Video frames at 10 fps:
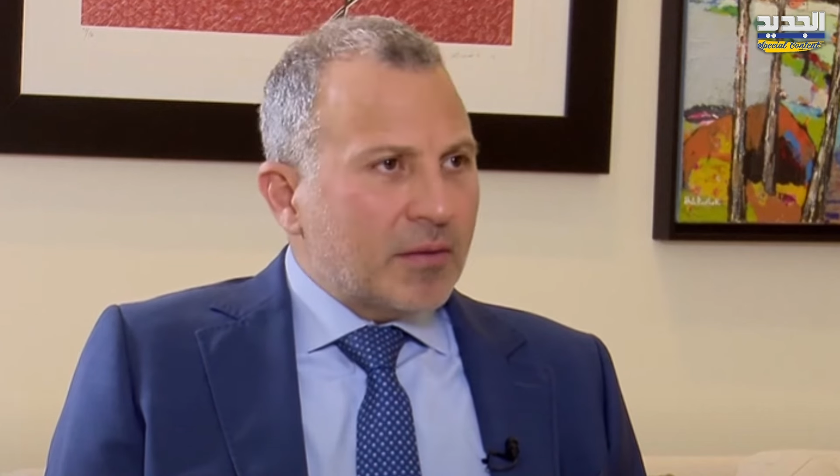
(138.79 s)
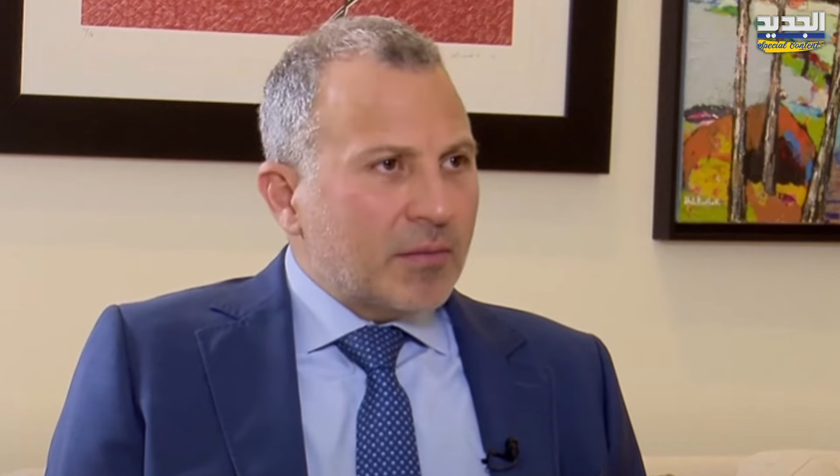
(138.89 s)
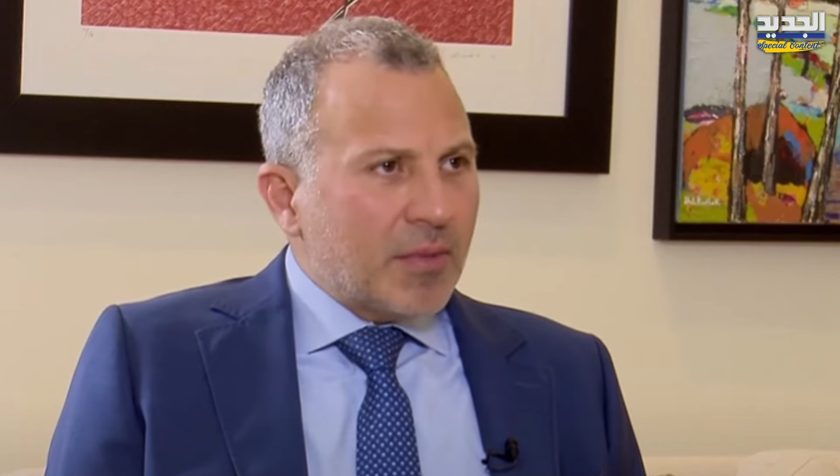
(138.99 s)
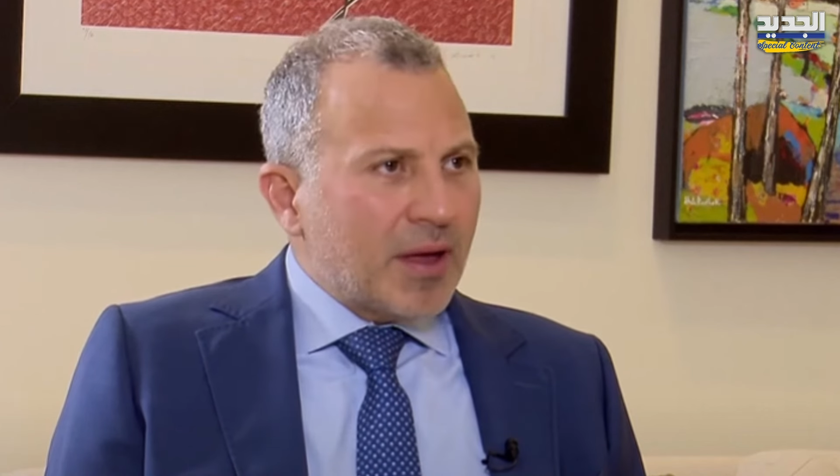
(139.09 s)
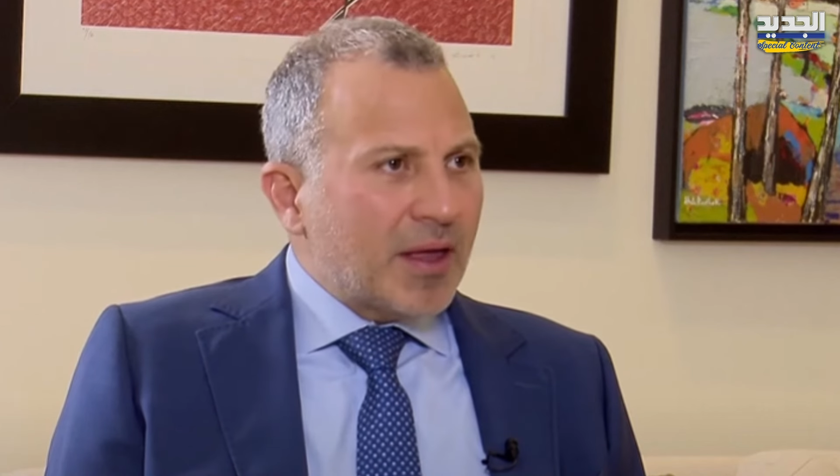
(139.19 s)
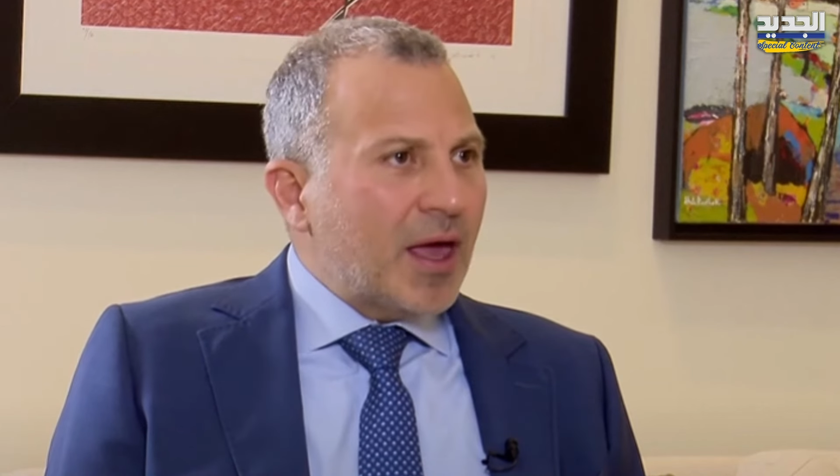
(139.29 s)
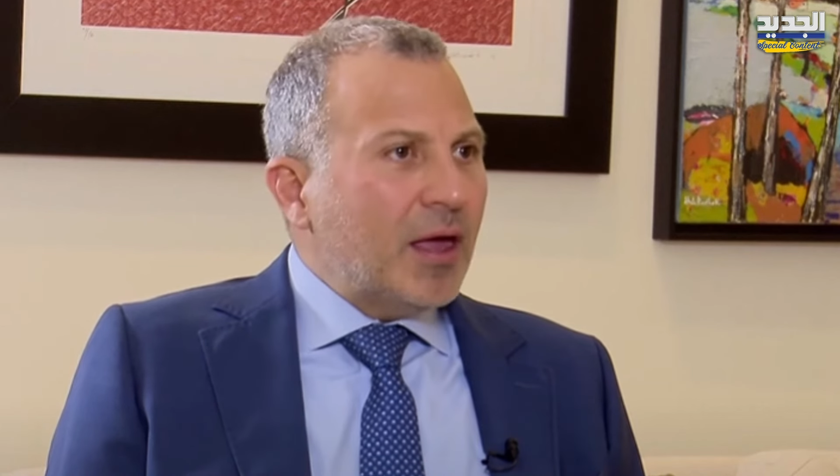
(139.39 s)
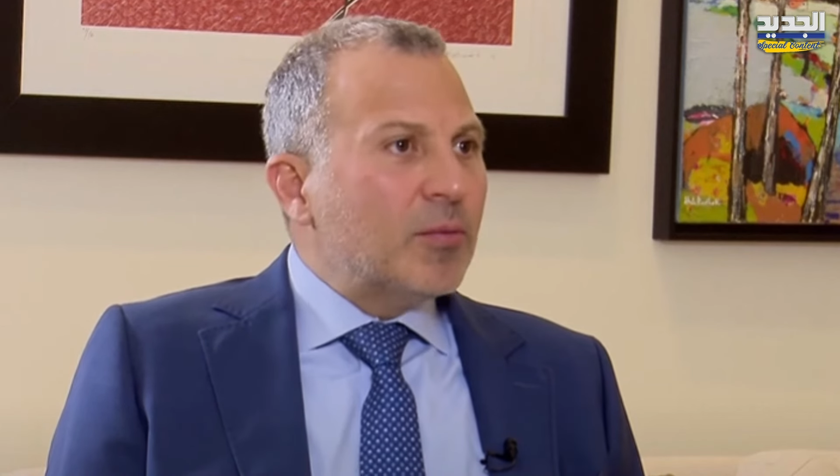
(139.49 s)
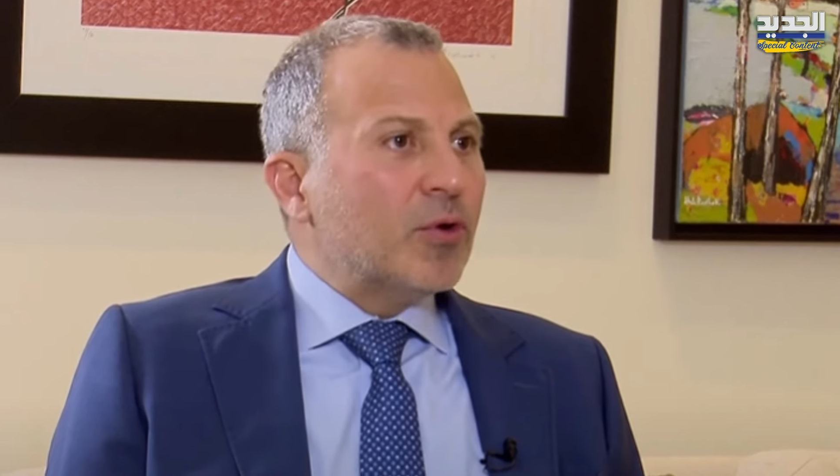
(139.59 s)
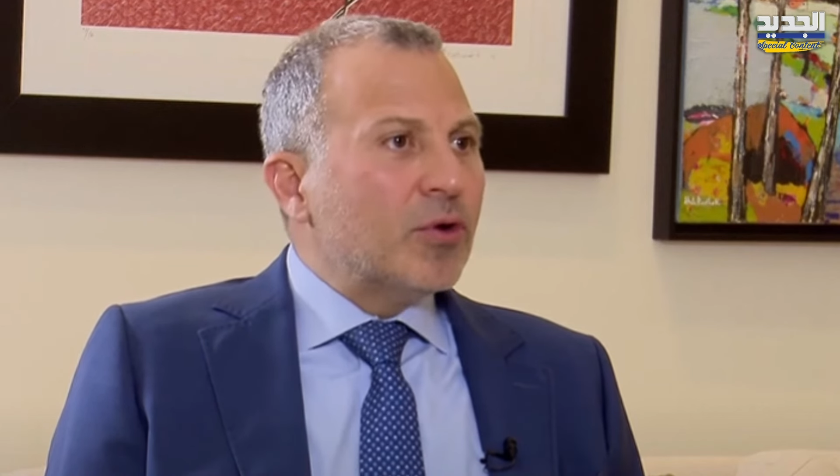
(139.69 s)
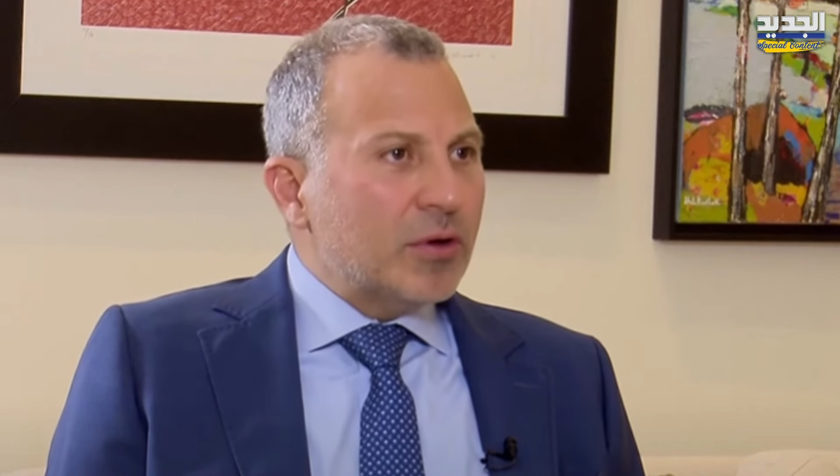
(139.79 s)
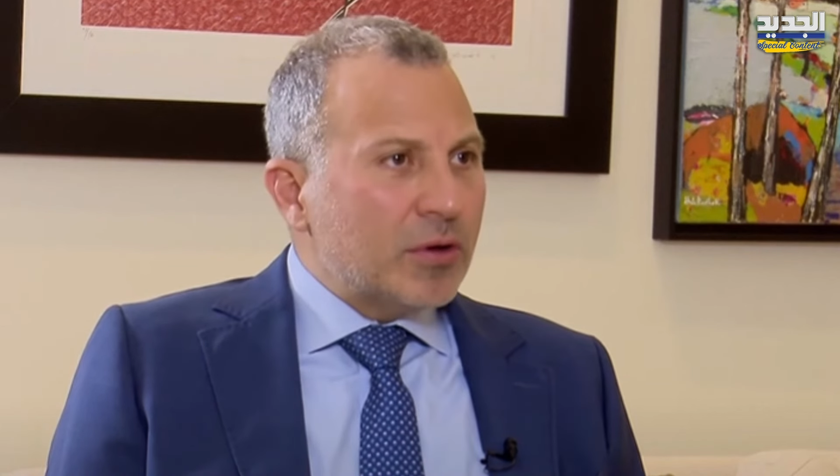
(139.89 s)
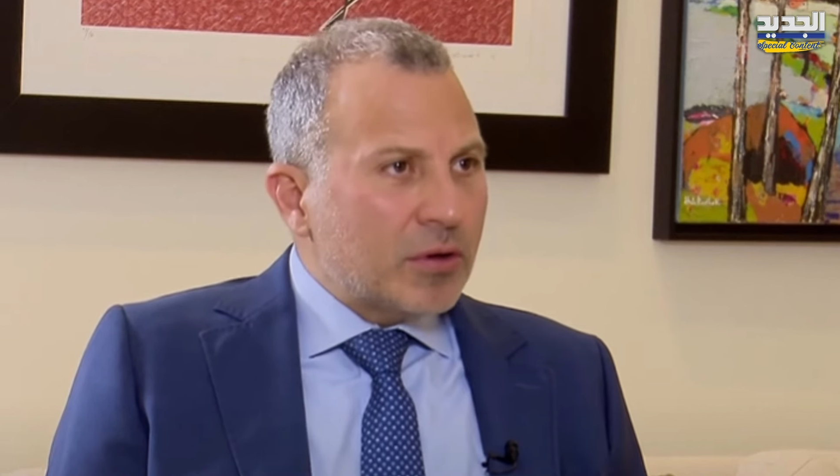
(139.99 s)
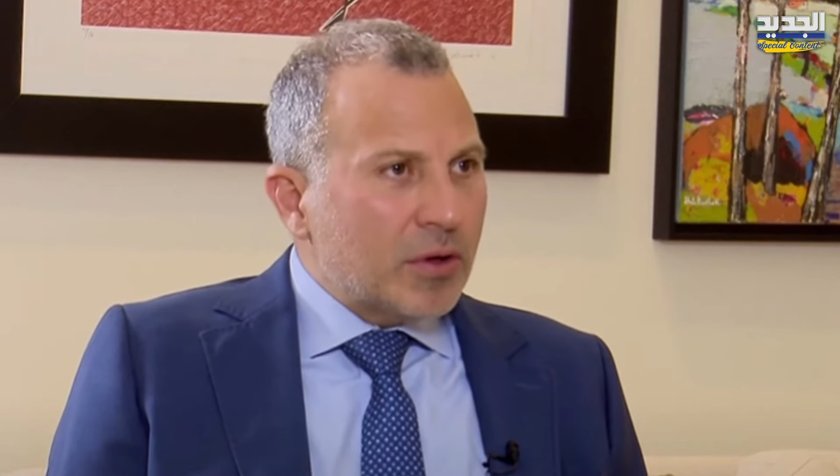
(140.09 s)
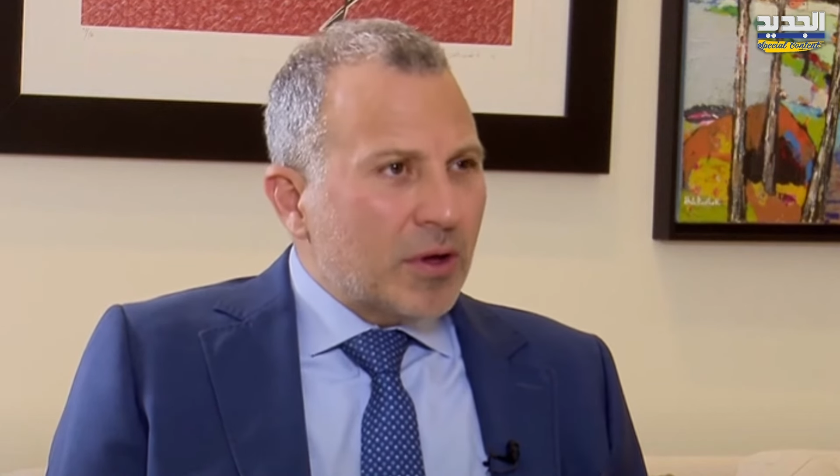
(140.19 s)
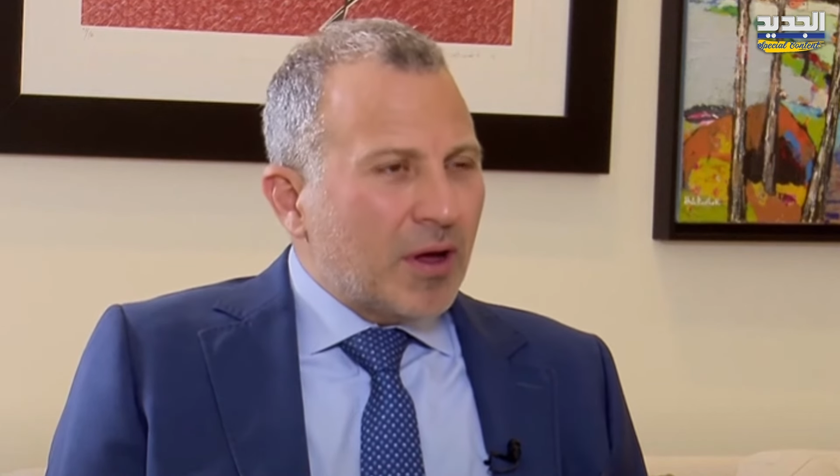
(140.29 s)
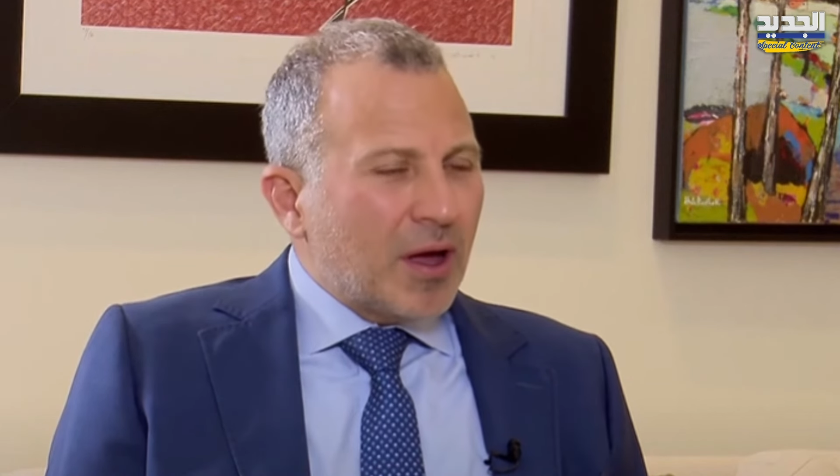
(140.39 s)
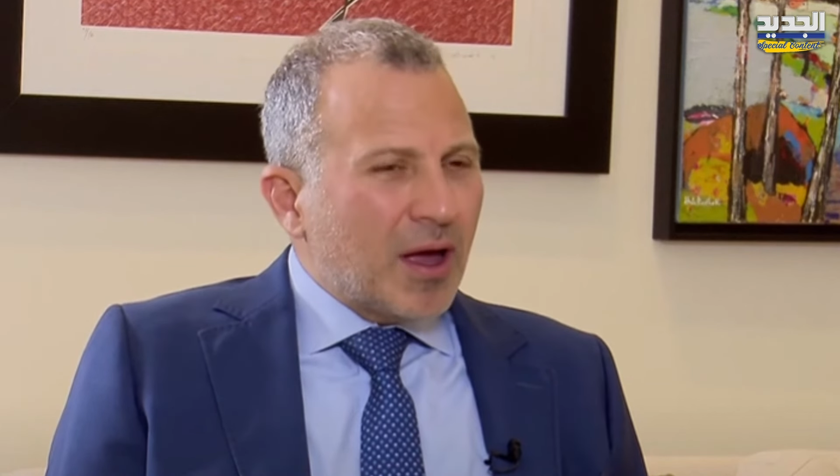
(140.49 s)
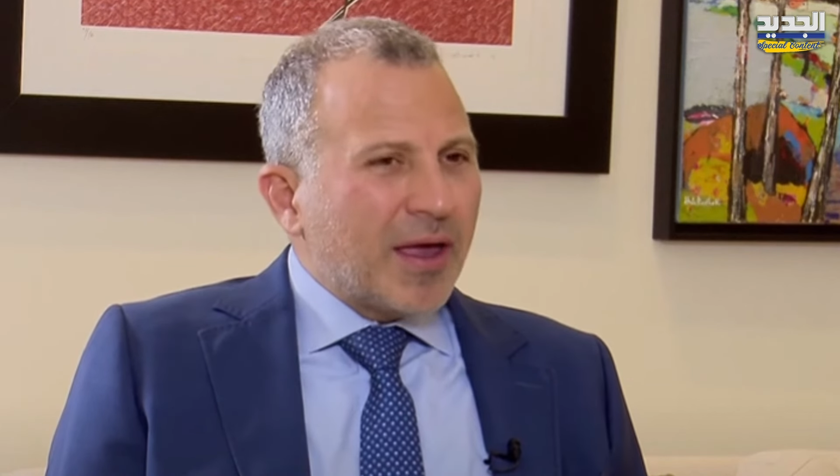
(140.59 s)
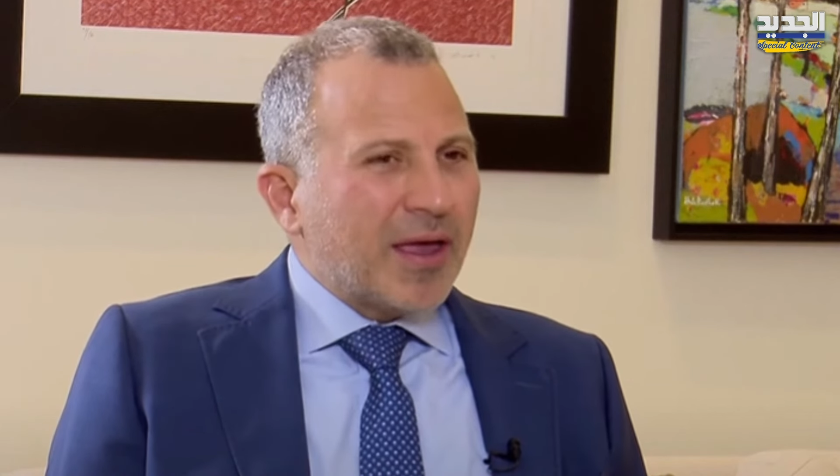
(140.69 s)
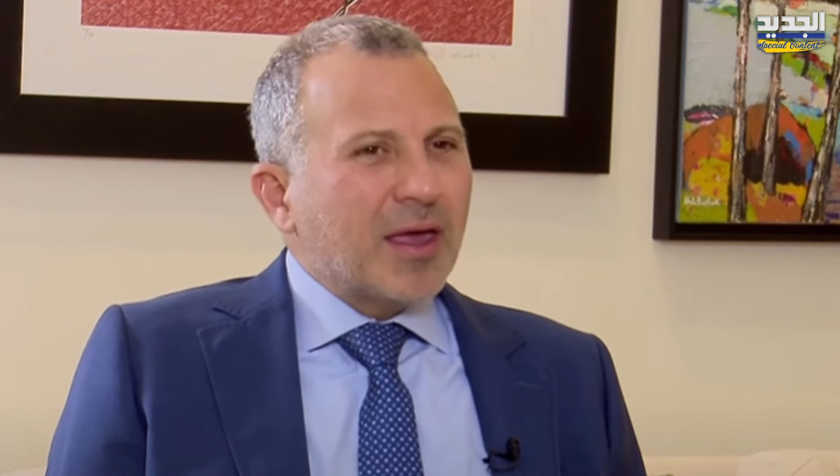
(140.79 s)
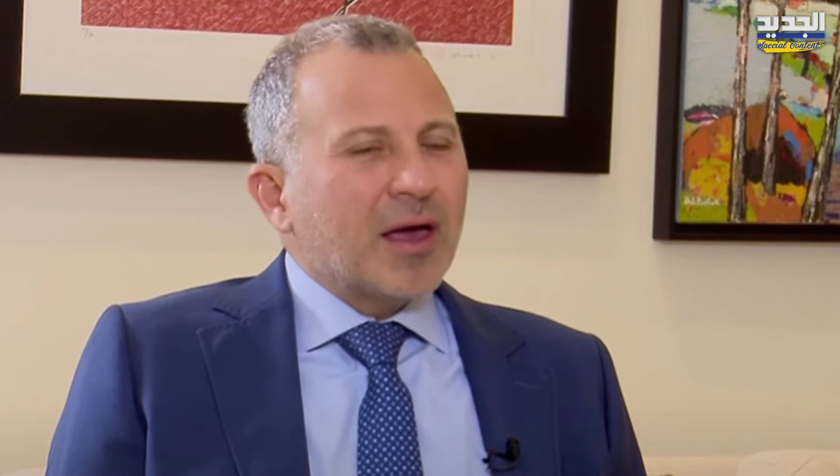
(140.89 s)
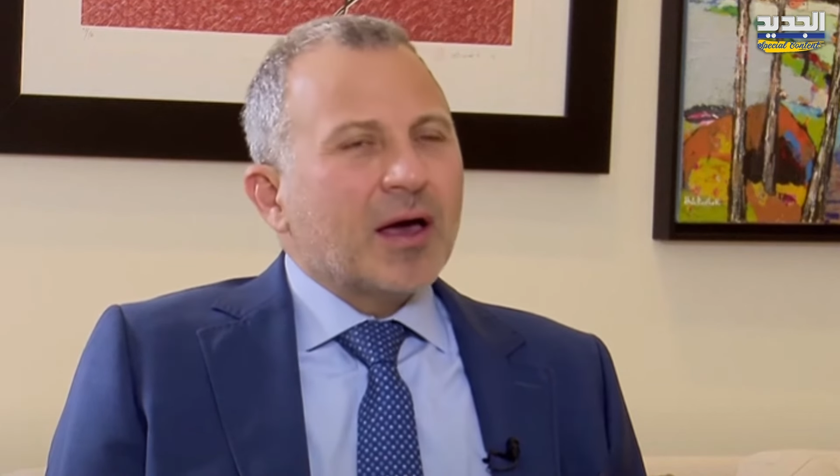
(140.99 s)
ما يحمل اي